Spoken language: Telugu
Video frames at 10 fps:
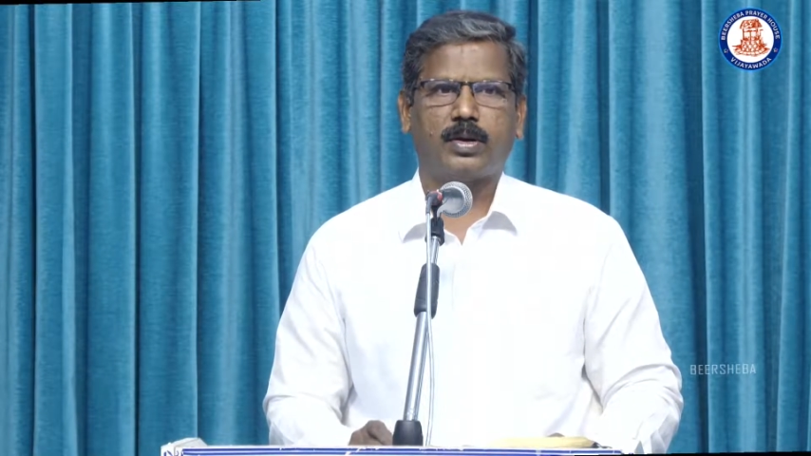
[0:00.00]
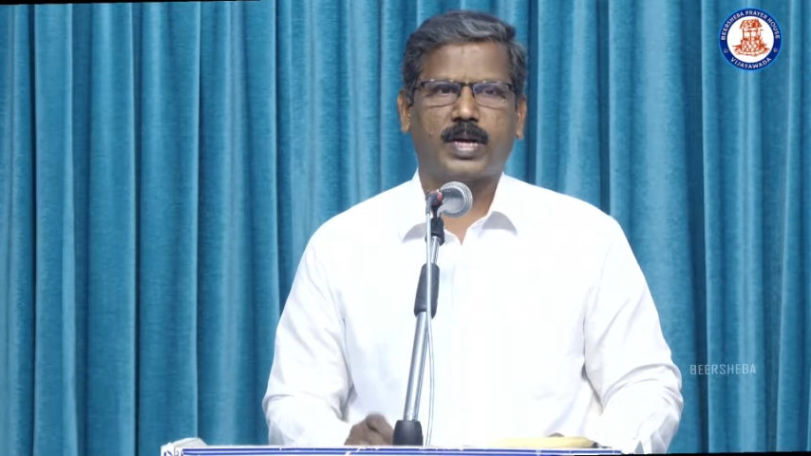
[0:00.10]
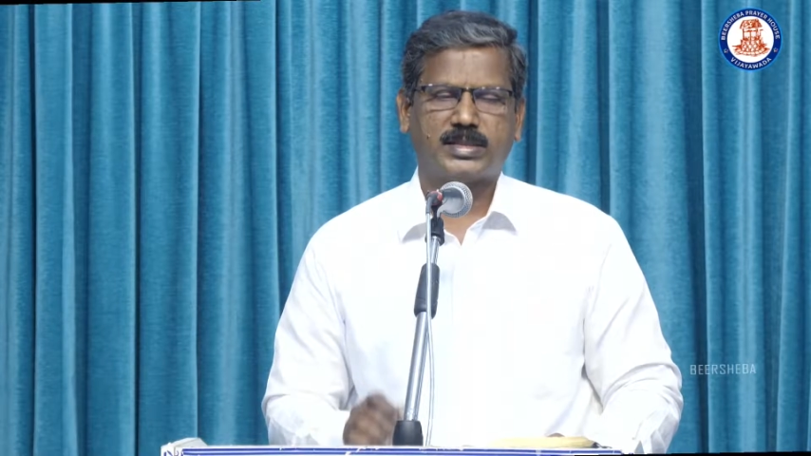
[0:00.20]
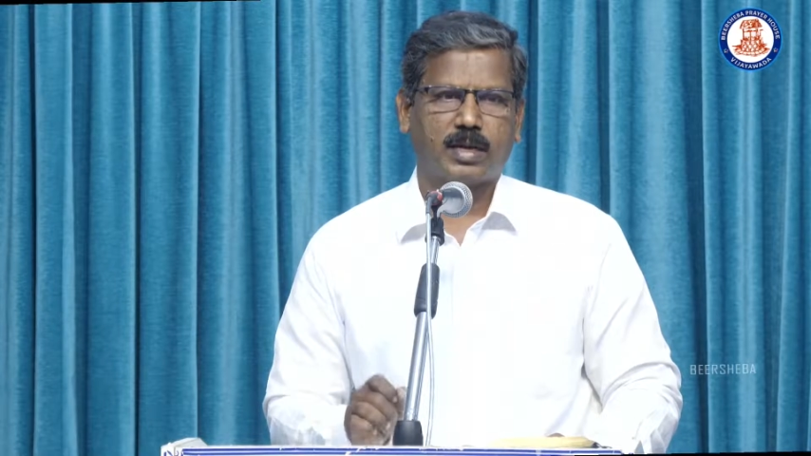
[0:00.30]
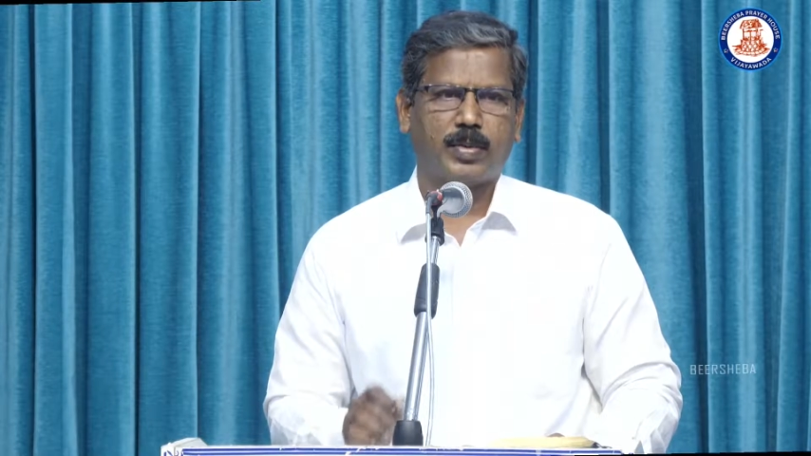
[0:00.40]

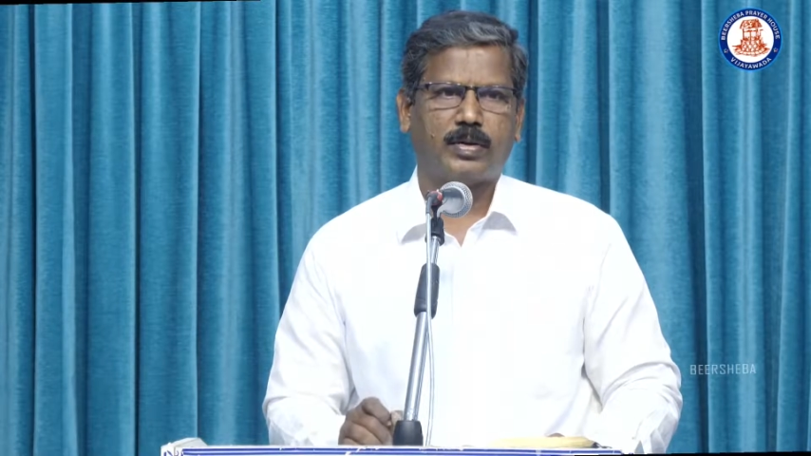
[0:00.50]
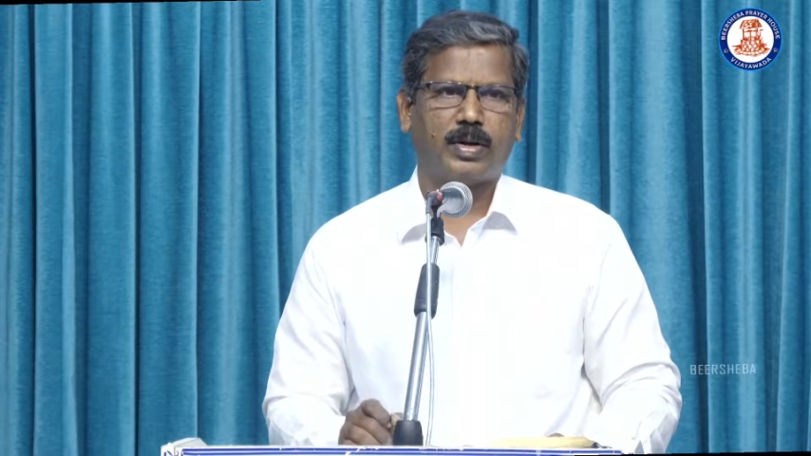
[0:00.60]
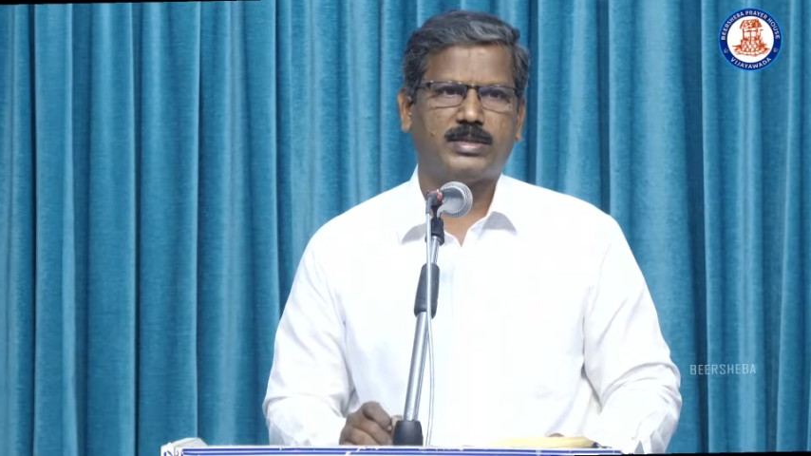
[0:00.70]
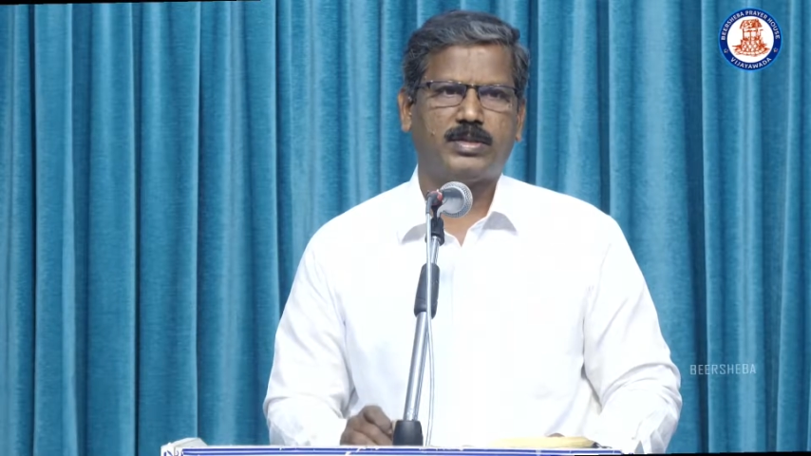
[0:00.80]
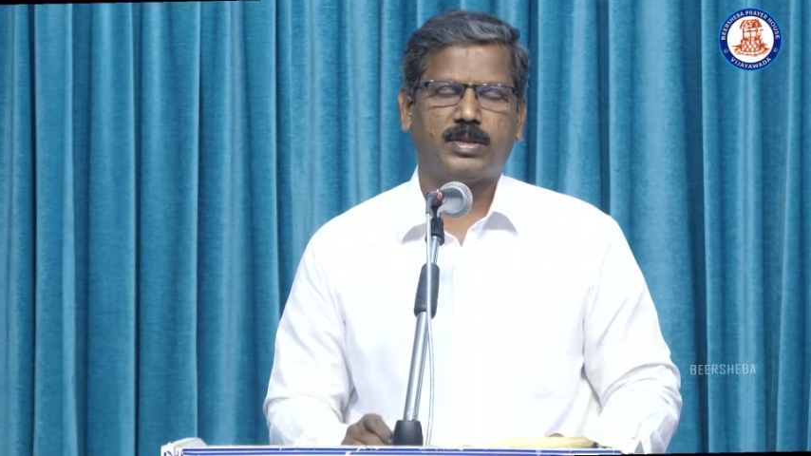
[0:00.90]

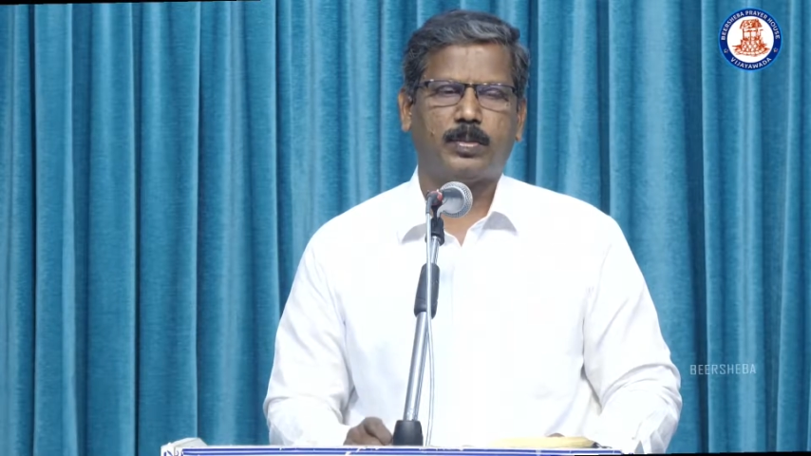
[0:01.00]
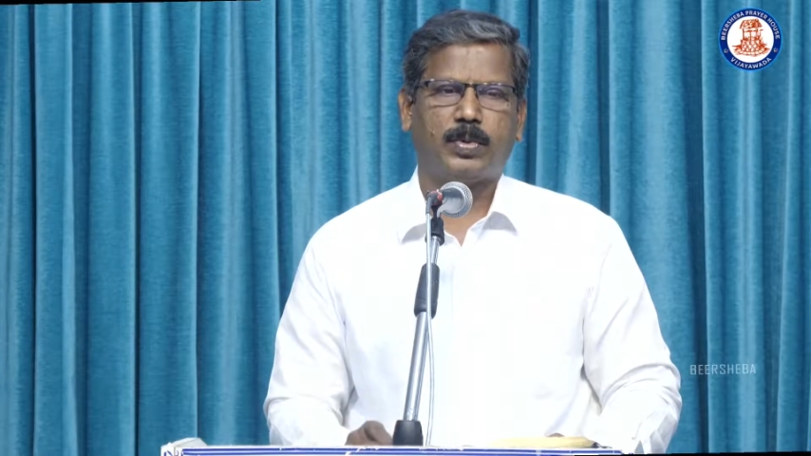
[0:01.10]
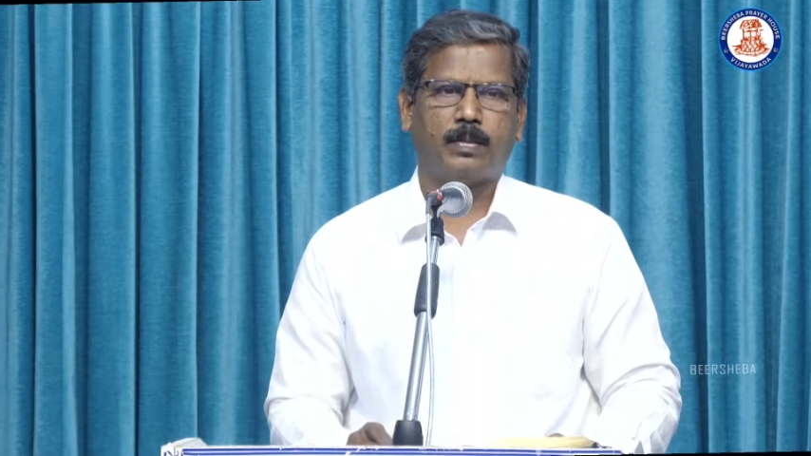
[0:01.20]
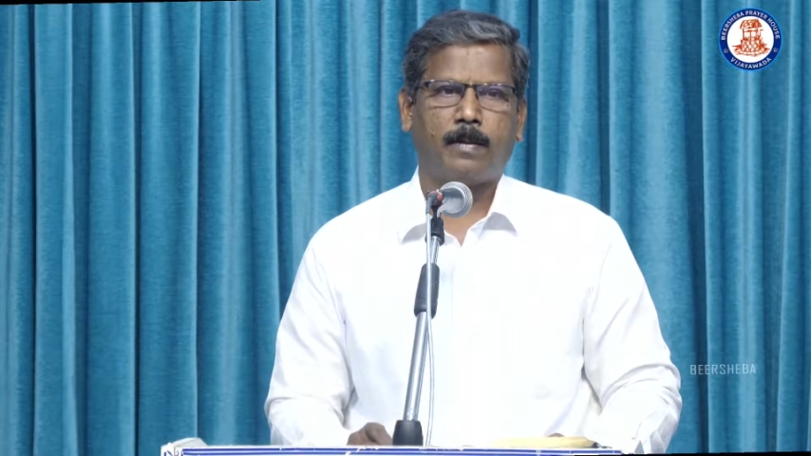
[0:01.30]
కష్టతరమైనటువంటి జీవితము